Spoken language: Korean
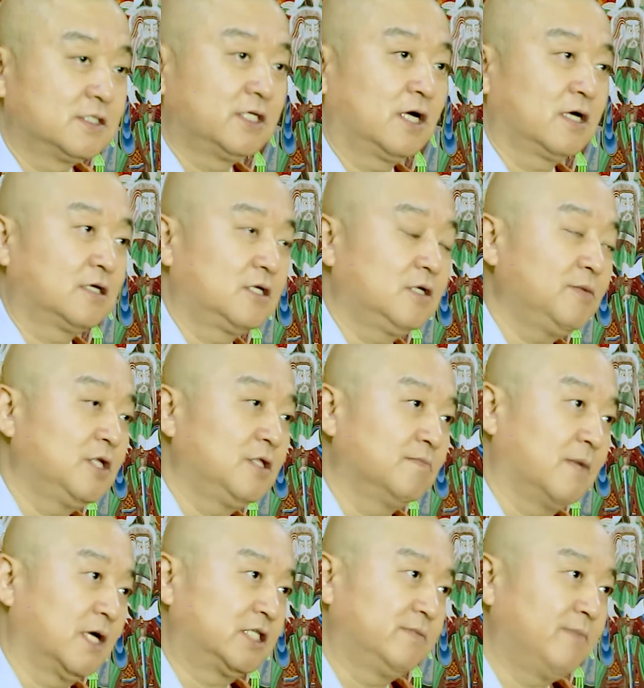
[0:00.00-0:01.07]
자,
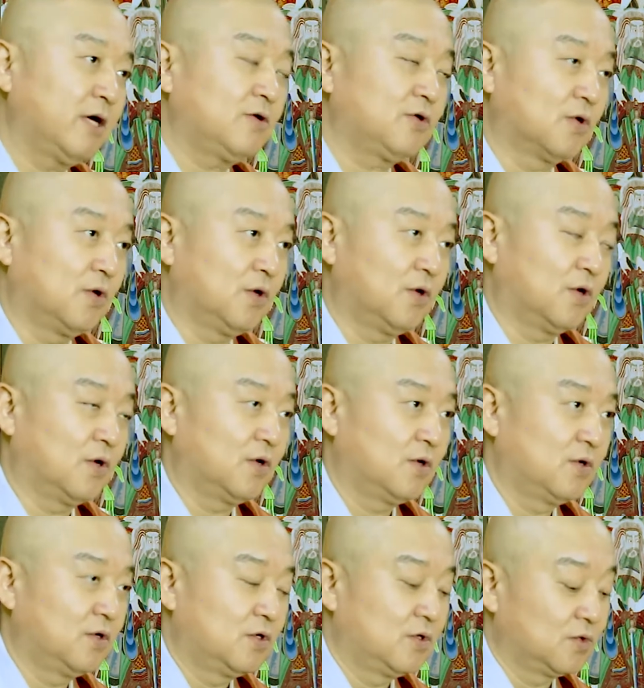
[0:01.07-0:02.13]
그러면 마지막으로
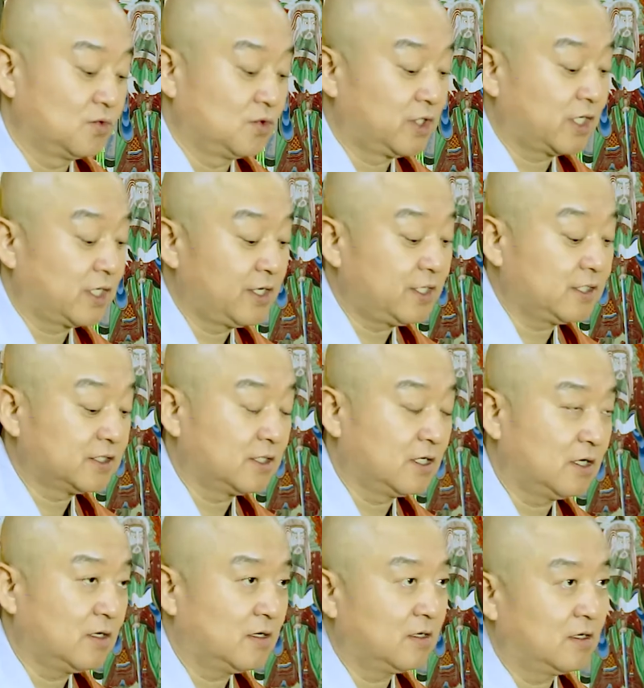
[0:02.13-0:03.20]
우리가
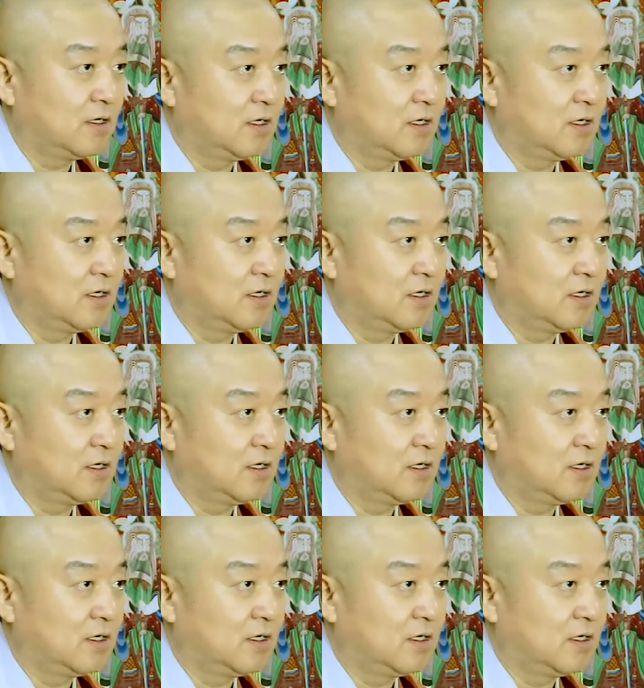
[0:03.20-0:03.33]
여기서